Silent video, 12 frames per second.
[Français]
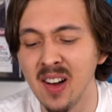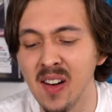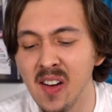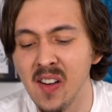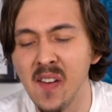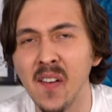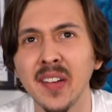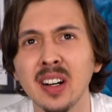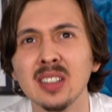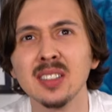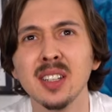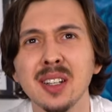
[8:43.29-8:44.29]
pour vrai, c'est
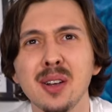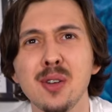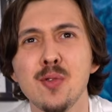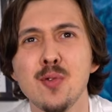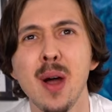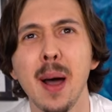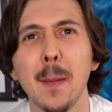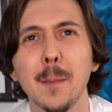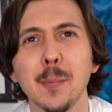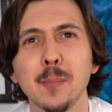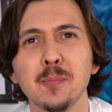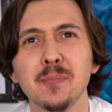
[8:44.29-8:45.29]
bon. C'est gluant
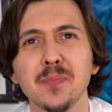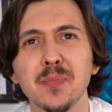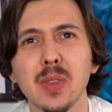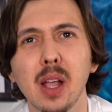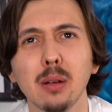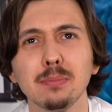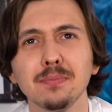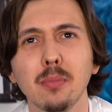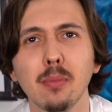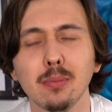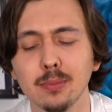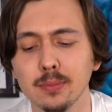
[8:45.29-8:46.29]
sais, il y a
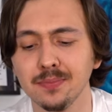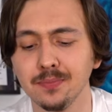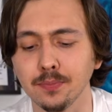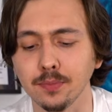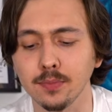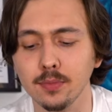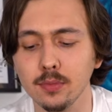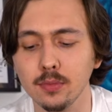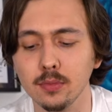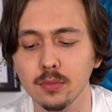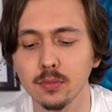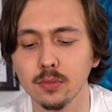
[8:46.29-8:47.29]
tellement d'ingrédients que
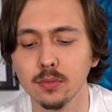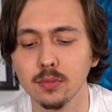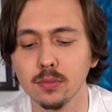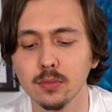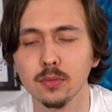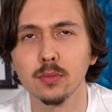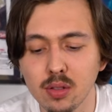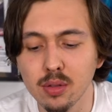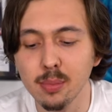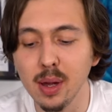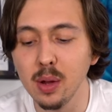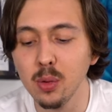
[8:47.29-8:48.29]
ça goûte bon.
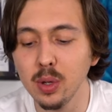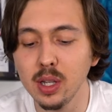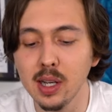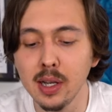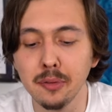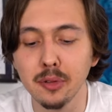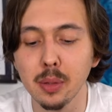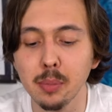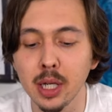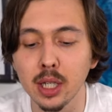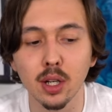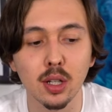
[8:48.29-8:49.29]
Tu mets 8 livres de
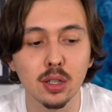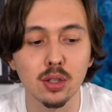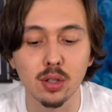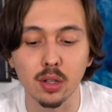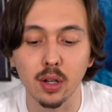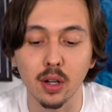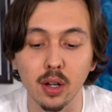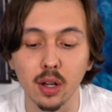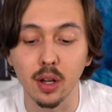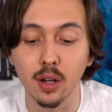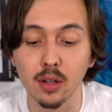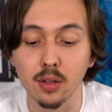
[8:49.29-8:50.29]
bacon sur
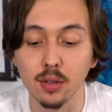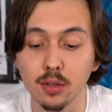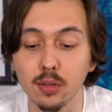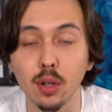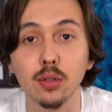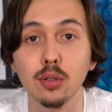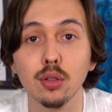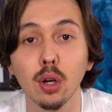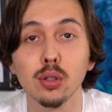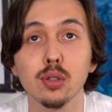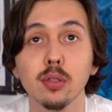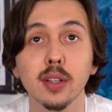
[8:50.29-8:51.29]
euh, une, une
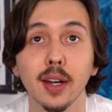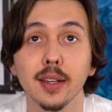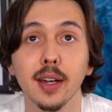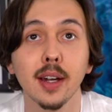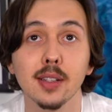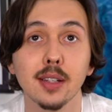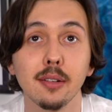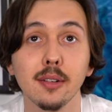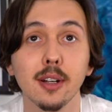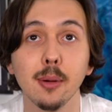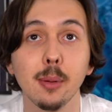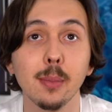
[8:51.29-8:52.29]
au caca, ça
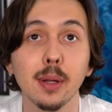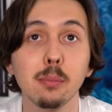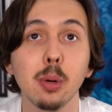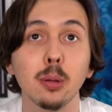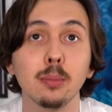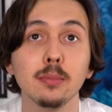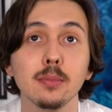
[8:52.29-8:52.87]
va quand même ah être bon.